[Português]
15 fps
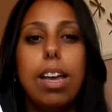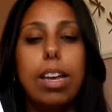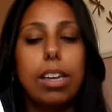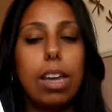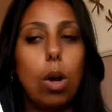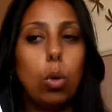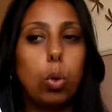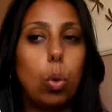que
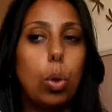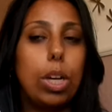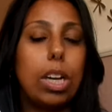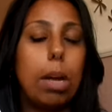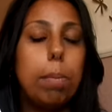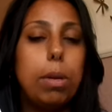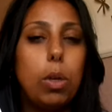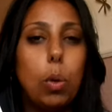a autora
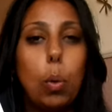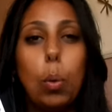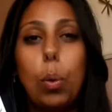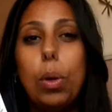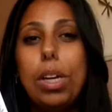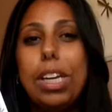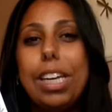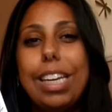caminhou
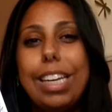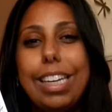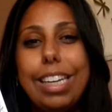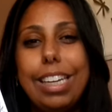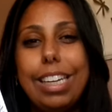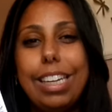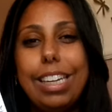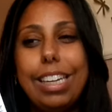
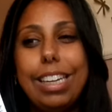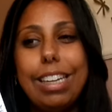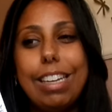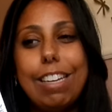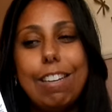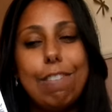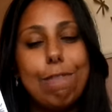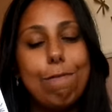
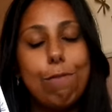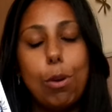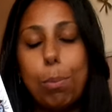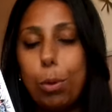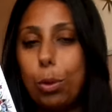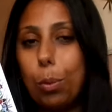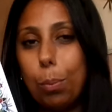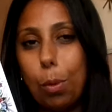e foi
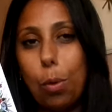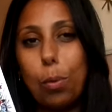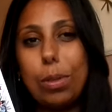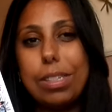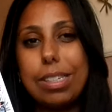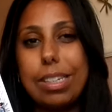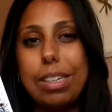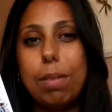muito bom,
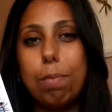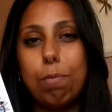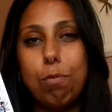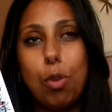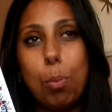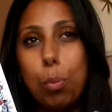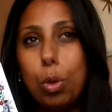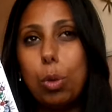assim,
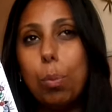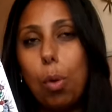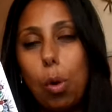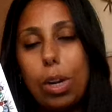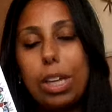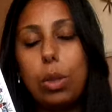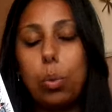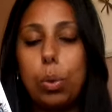foi muito boa a
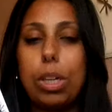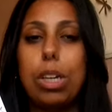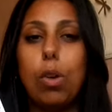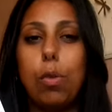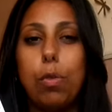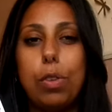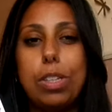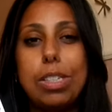leitura que eu
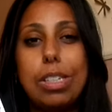fiz.